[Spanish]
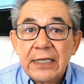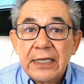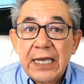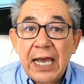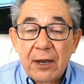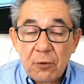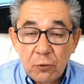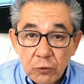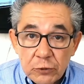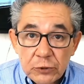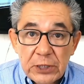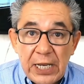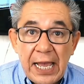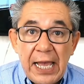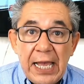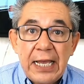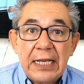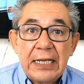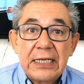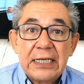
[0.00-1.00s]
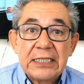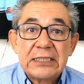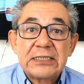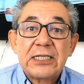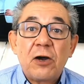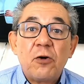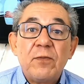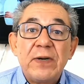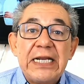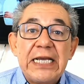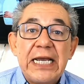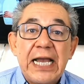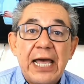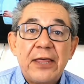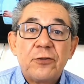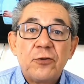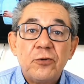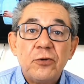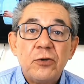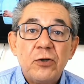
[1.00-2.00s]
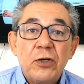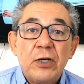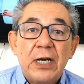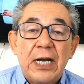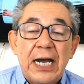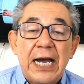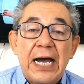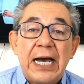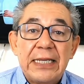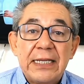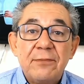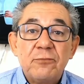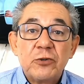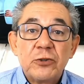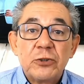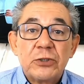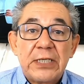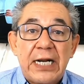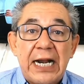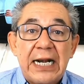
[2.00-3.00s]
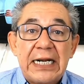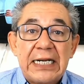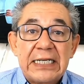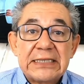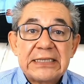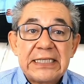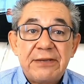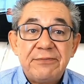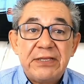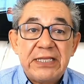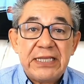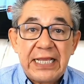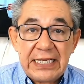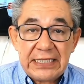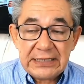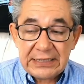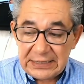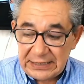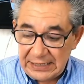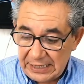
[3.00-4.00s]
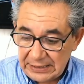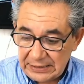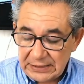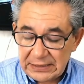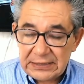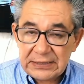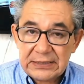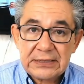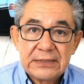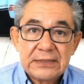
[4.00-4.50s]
que acusa está obligado a demostrar las evidencias.